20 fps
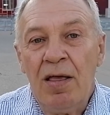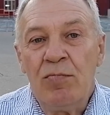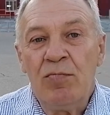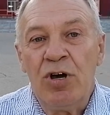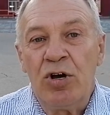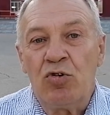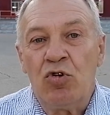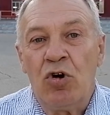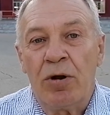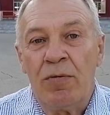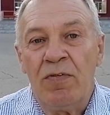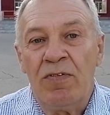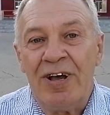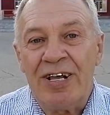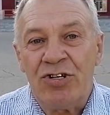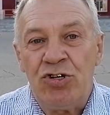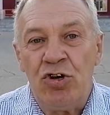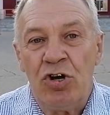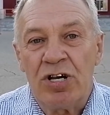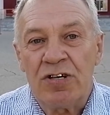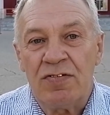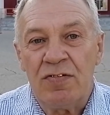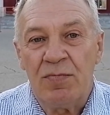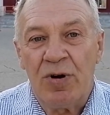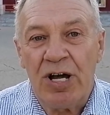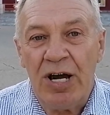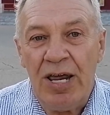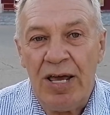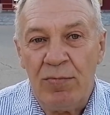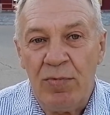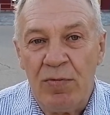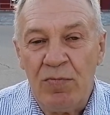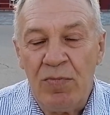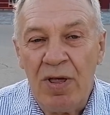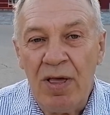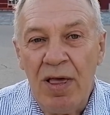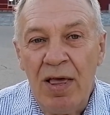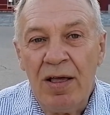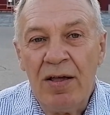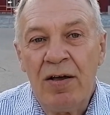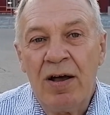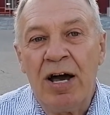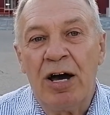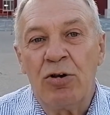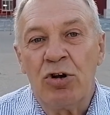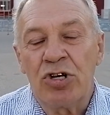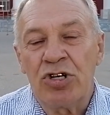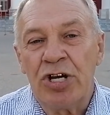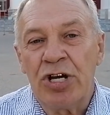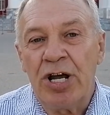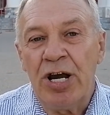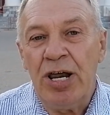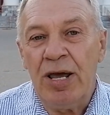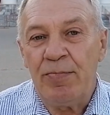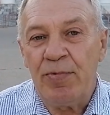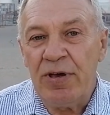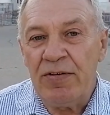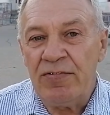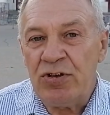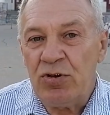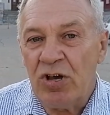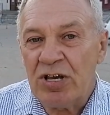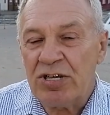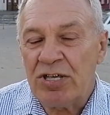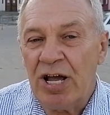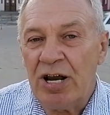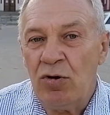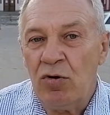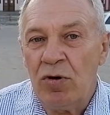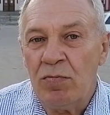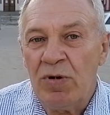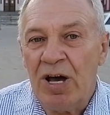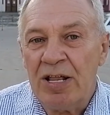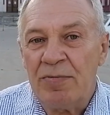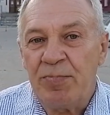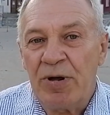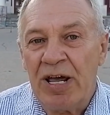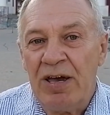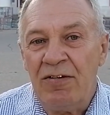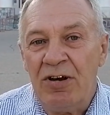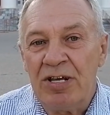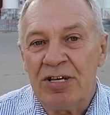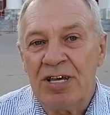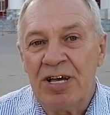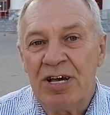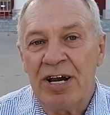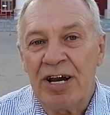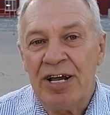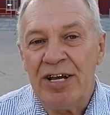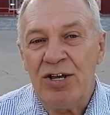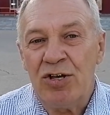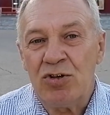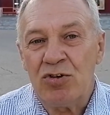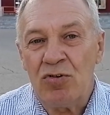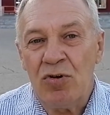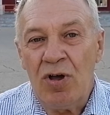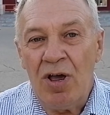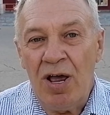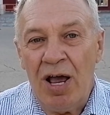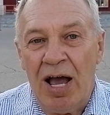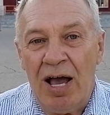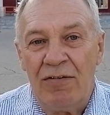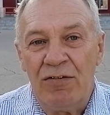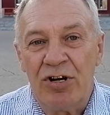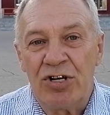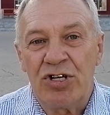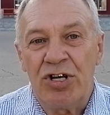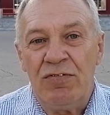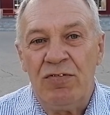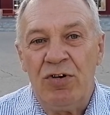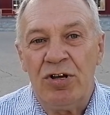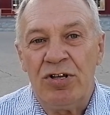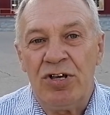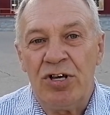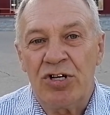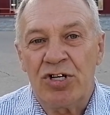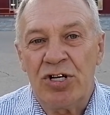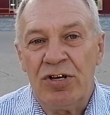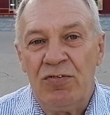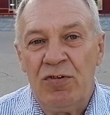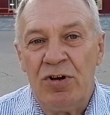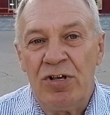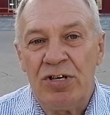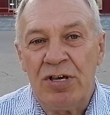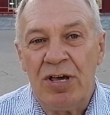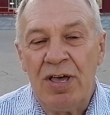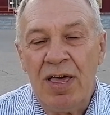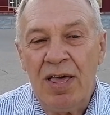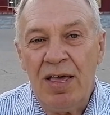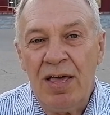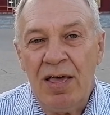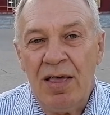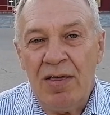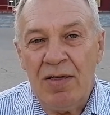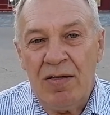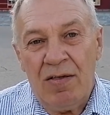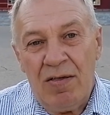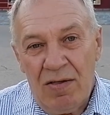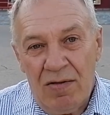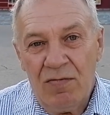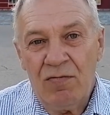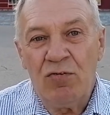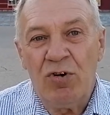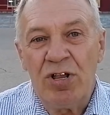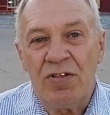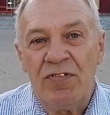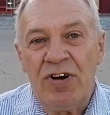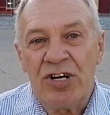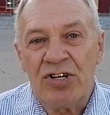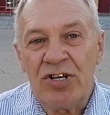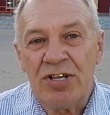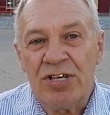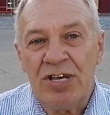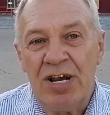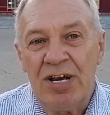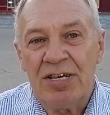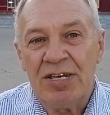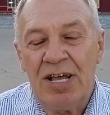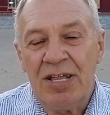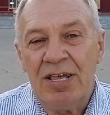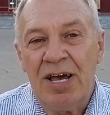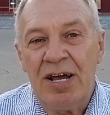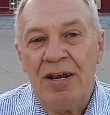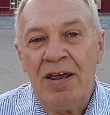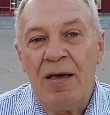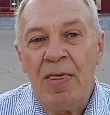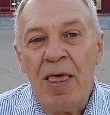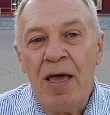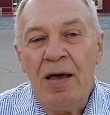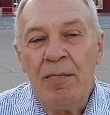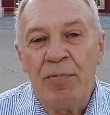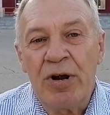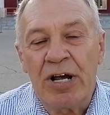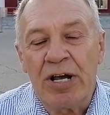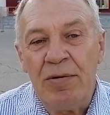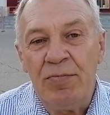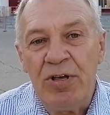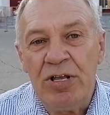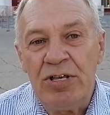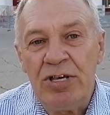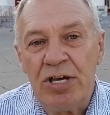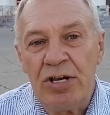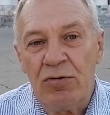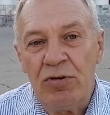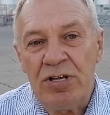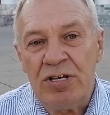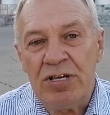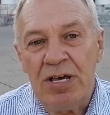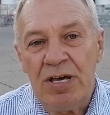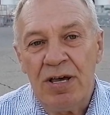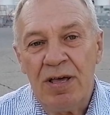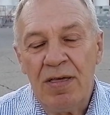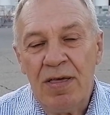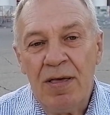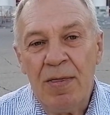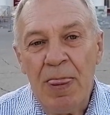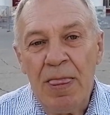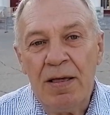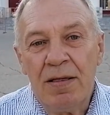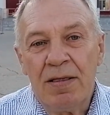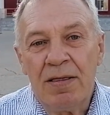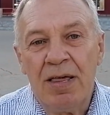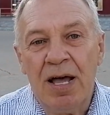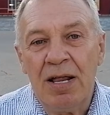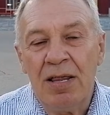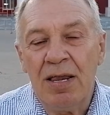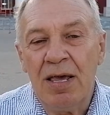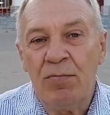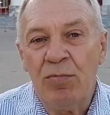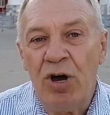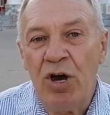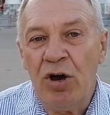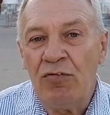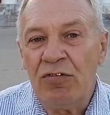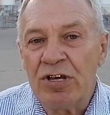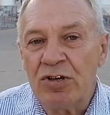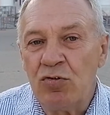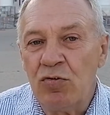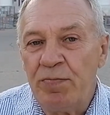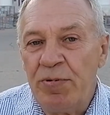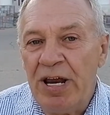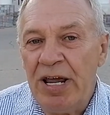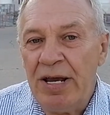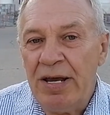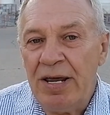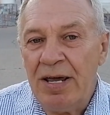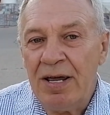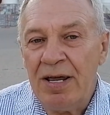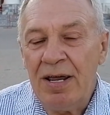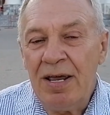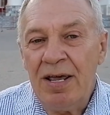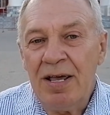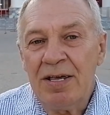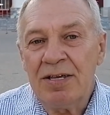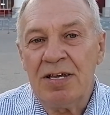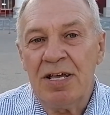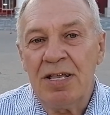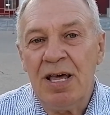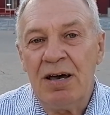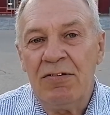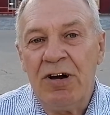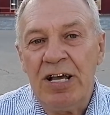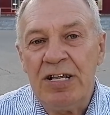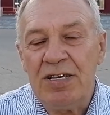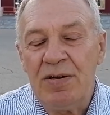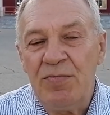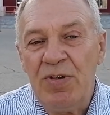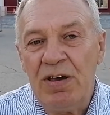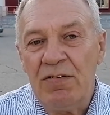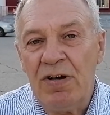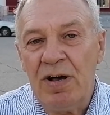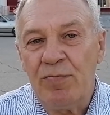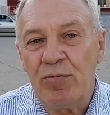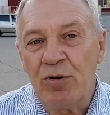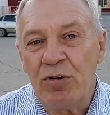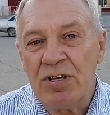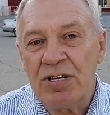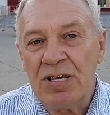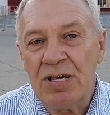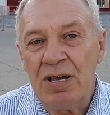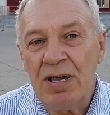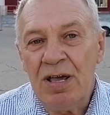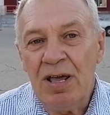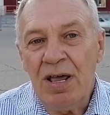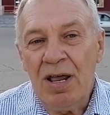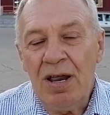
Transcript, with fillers: Мы кормим вас черствым хлебом. Хороший хлеб и все остальное мы отправили за границу. А вы живете и живете. Вот ваша цель задания. Прокомментируйте данное мое выступление – задавайте мне вопросы.